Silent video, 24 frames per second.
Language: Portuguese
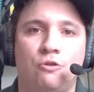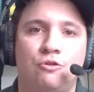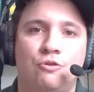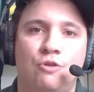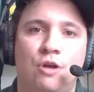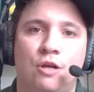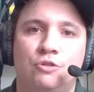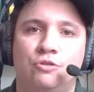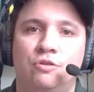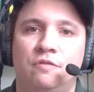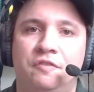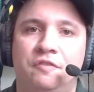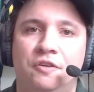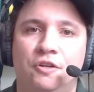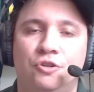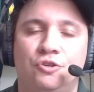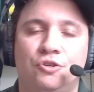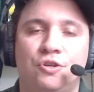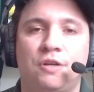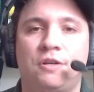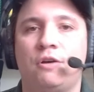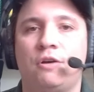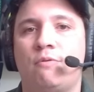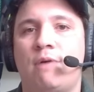do nosso vídeo, o
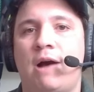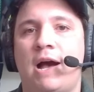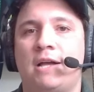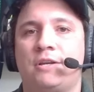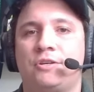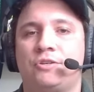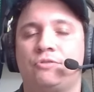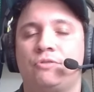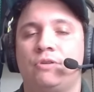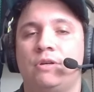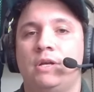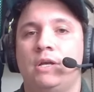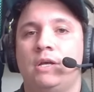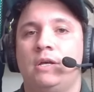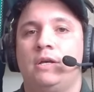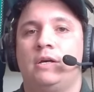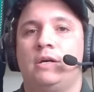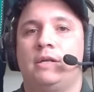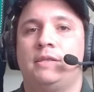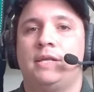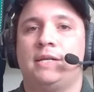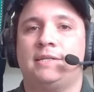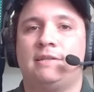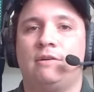que, que eu acho
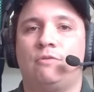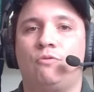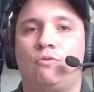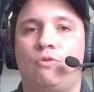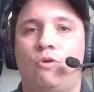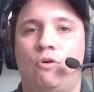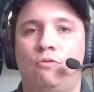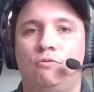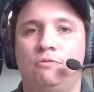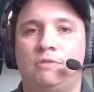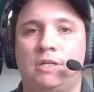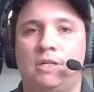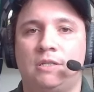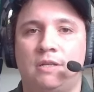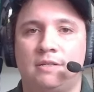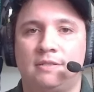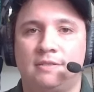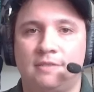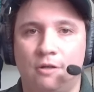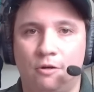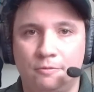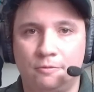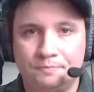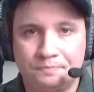dessa
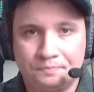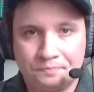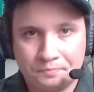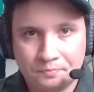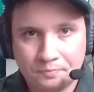contratação